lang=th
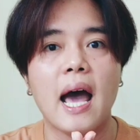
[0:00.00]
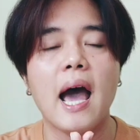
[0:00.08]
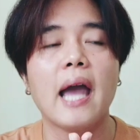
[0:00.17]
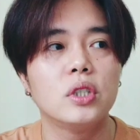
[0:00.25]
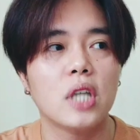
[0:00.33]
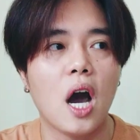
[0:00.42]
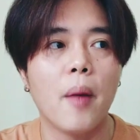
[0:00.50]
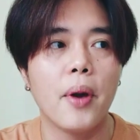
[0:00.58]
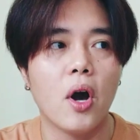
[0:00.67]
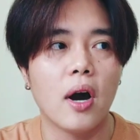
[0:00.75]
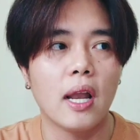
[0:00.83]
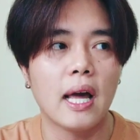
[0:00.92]
ได้คุณจะเอาไป
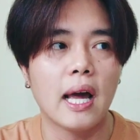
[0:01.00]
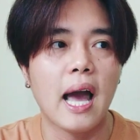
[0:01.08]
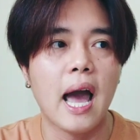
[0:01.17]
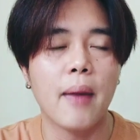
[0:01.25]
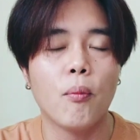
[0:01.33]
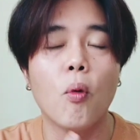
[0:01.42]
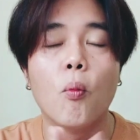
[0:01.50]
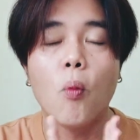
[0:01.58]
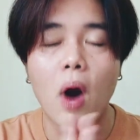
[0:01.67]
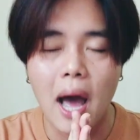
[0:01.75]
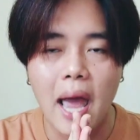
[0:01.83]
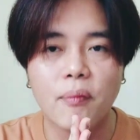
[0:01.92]
ออกกำลังกายผมไห
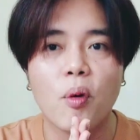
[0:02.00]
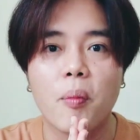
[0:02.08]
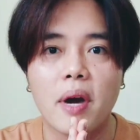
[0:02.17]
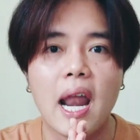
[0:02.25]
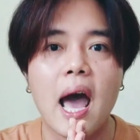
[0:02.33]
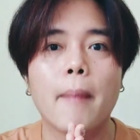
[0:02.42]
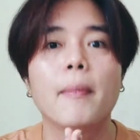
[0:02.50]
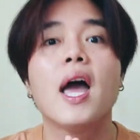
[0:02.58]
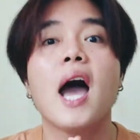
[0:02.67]
ว้ผมกราบ